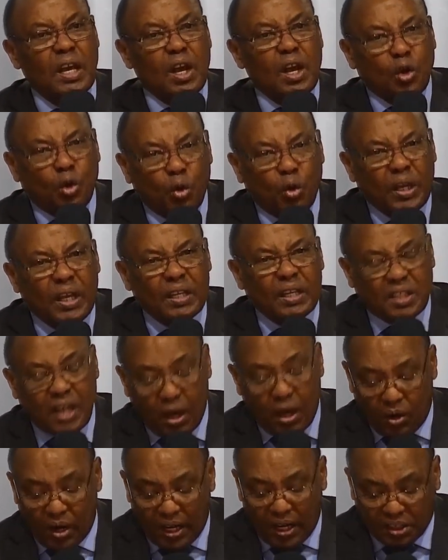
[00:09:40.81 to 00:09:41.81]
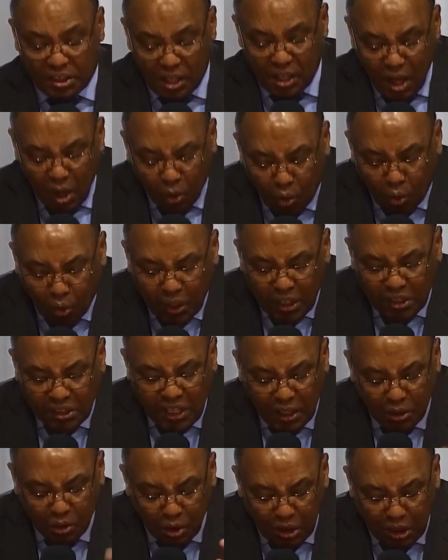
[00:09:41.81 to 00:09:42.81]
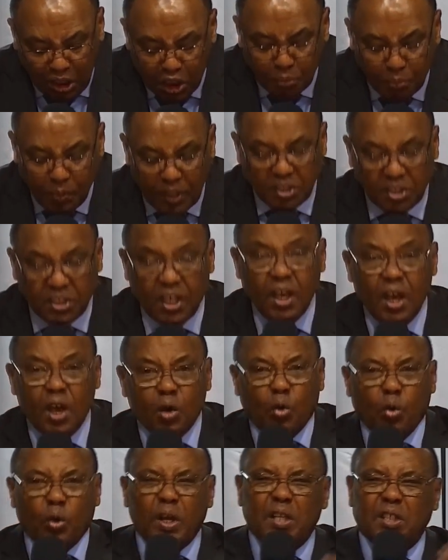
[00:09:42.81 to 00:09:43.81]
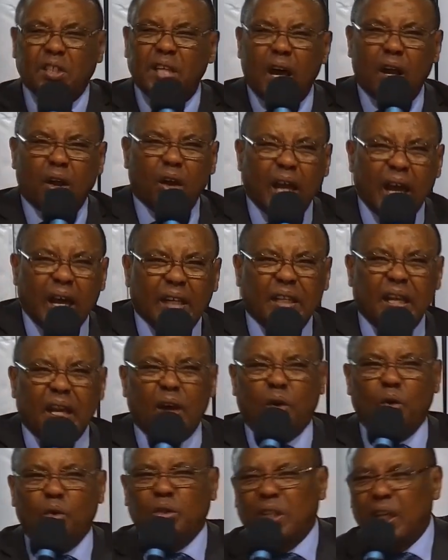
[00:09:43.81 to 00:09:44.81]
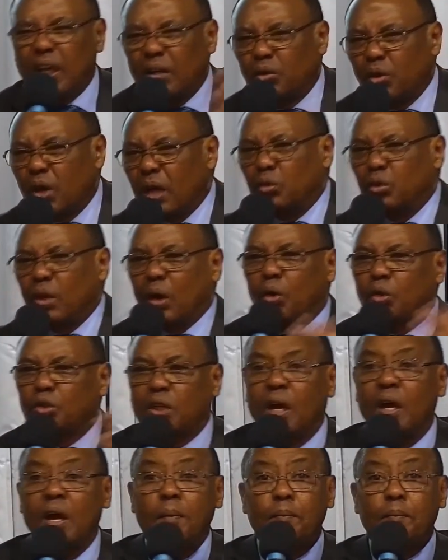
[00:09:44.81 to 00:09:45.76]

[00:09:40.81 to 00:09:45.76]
Courir sans relâcher. Courir sans se disperser. Courir sans regarder à côté, à gauche.